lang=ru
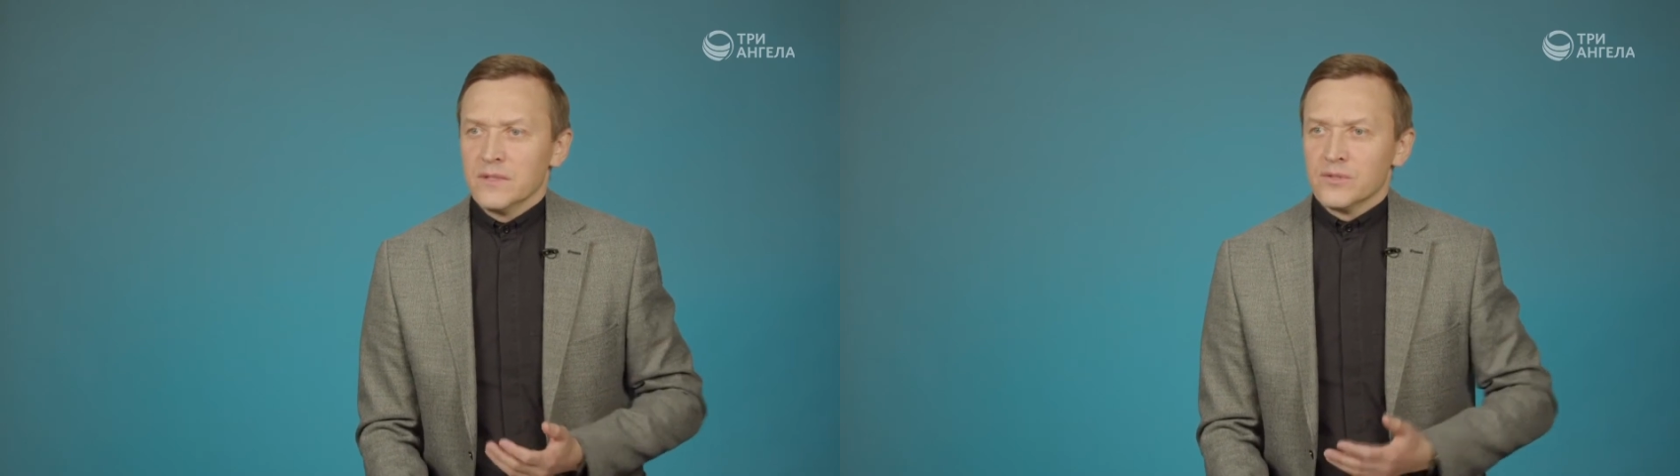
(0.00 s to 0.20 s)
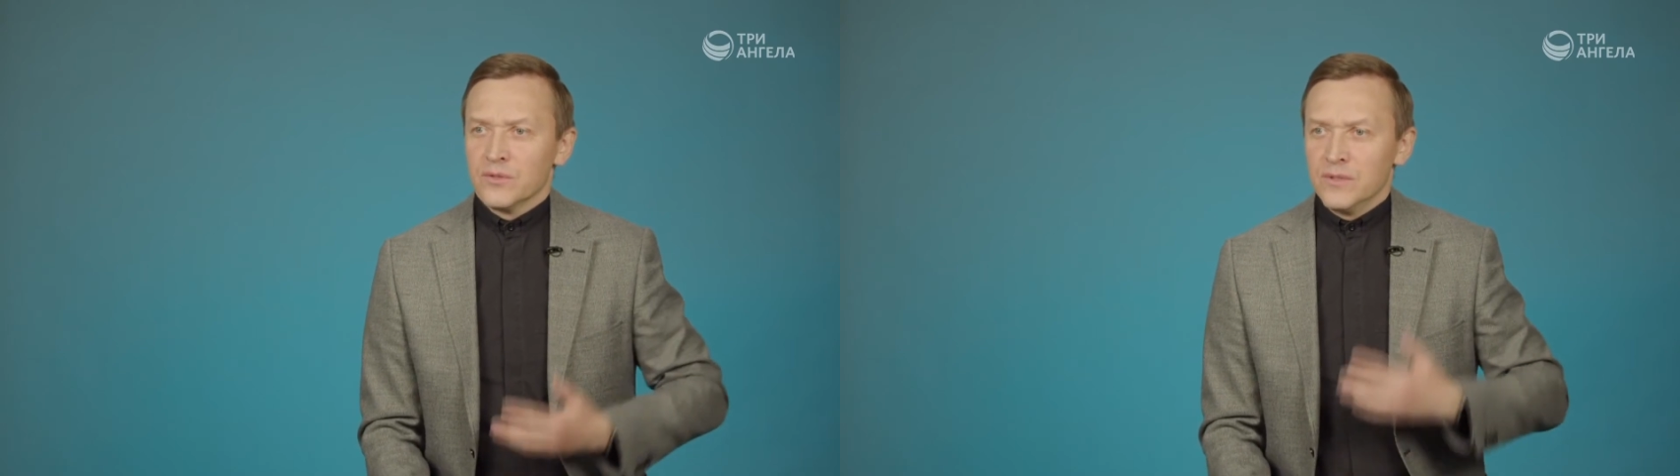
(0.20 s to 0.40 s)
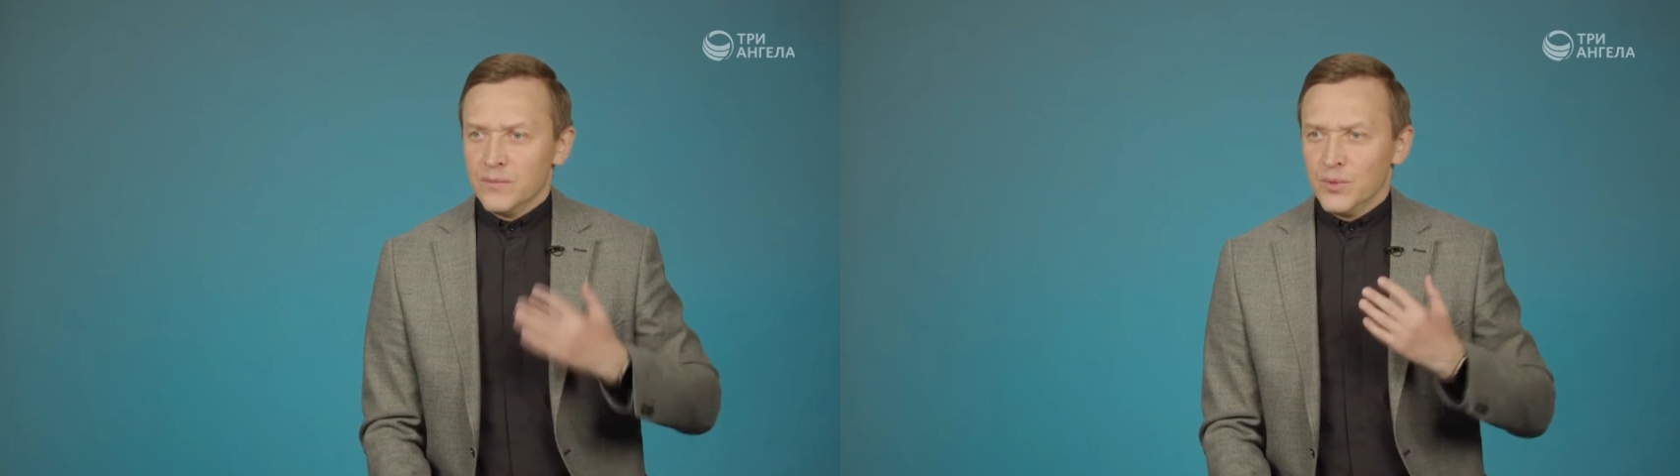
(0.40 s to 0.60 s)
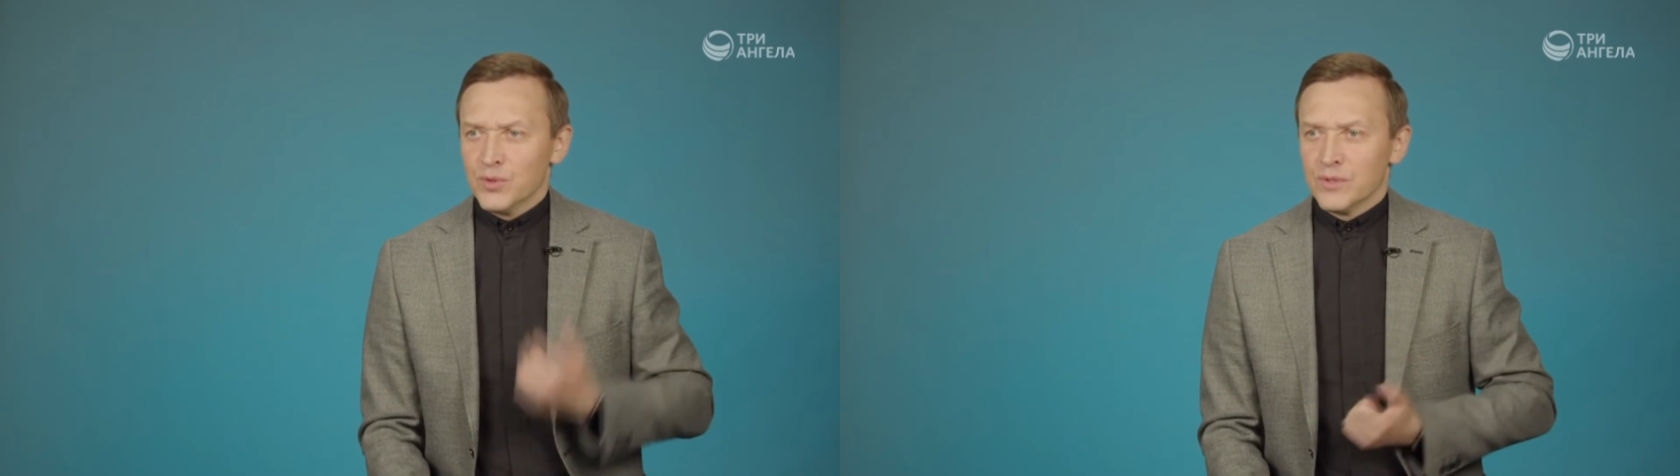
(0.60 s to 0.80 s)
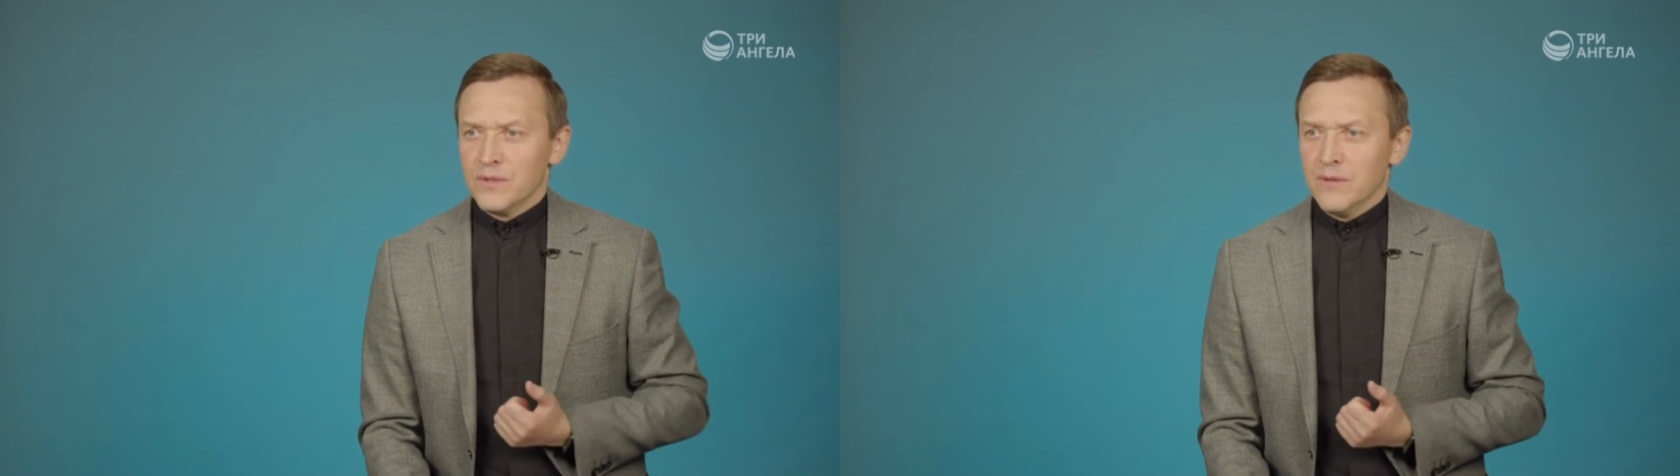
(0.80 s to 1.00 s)
что ты
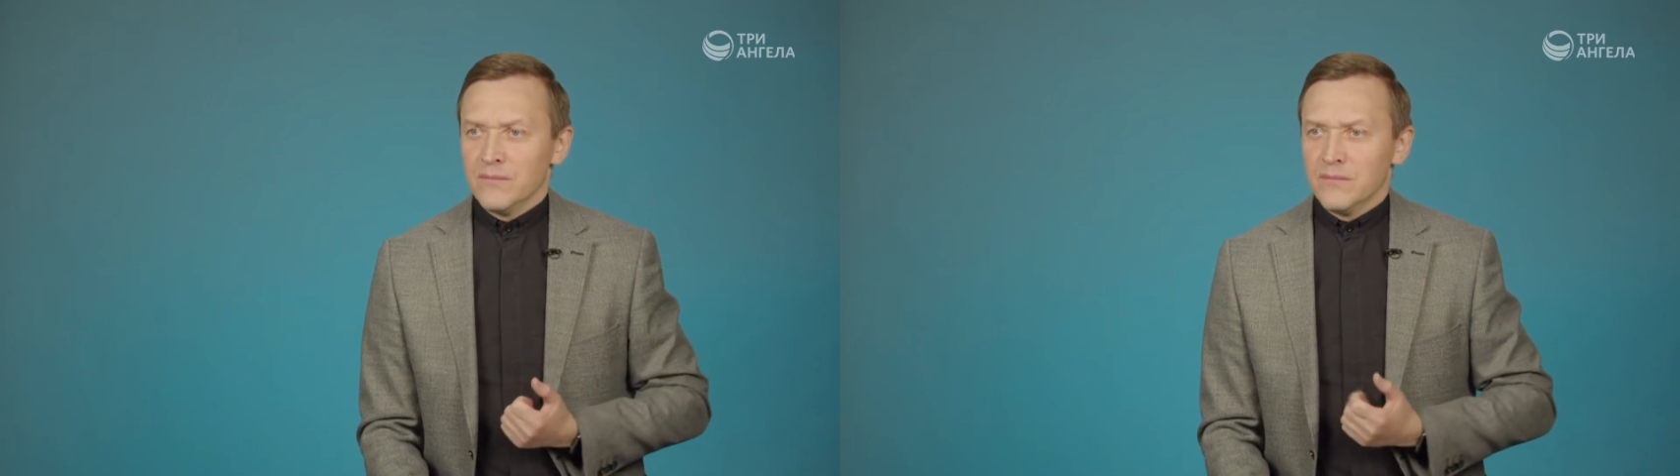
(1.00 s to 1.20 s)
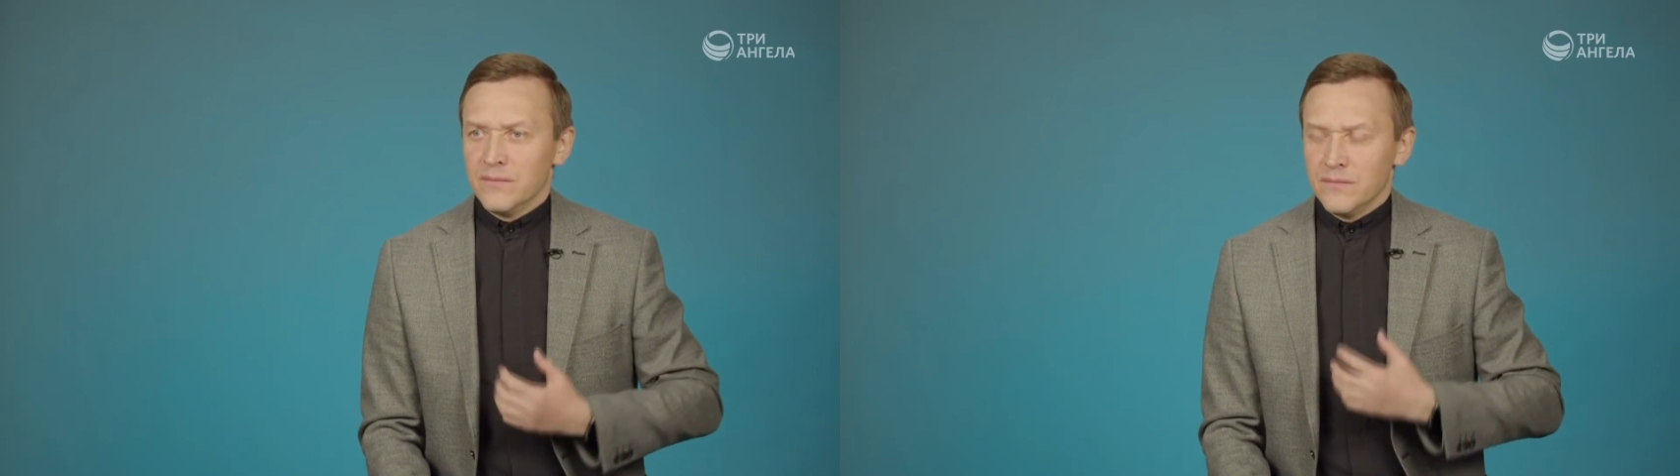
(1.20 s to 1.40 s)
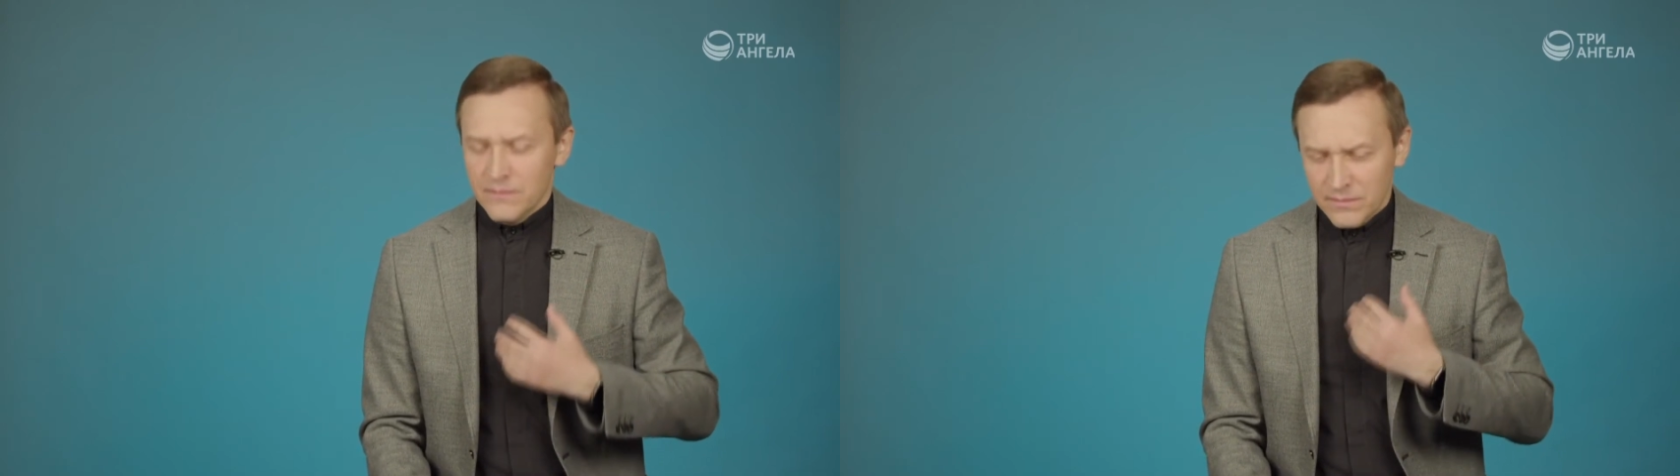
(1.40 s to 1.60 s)
будешь там